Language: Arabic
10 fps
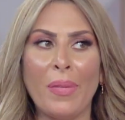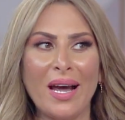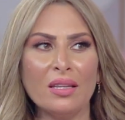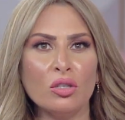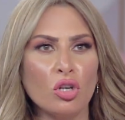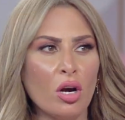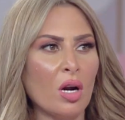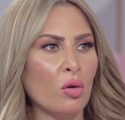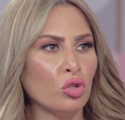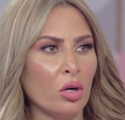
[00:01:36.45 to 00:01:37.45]
بعد
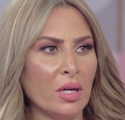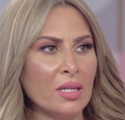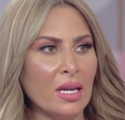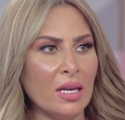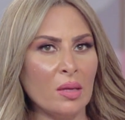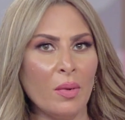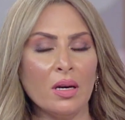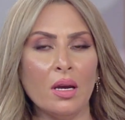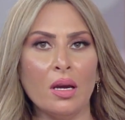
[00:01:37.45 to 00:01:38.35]
شهر او شهرين تقريبا